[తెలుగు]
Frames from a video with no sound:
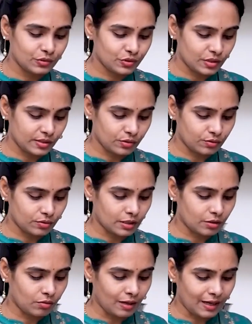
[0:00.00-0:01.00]
యూస్ చేస్తూ
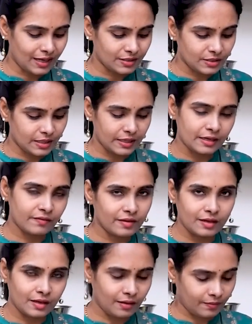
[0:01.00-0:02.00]
ఉంటారు అలా చేయడం
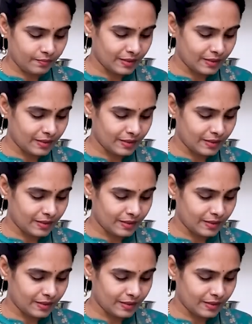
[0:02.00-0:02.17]
వల్ల